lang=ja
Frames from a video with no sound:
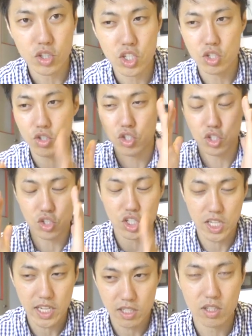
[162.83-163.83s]
集中し
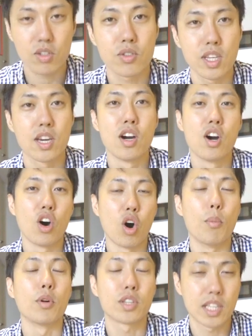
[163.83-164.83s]
たいっていうふうに
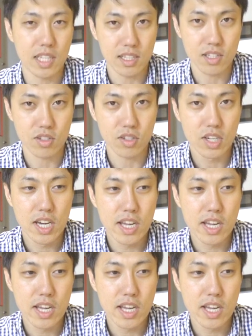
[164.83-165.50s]
思ってたんです。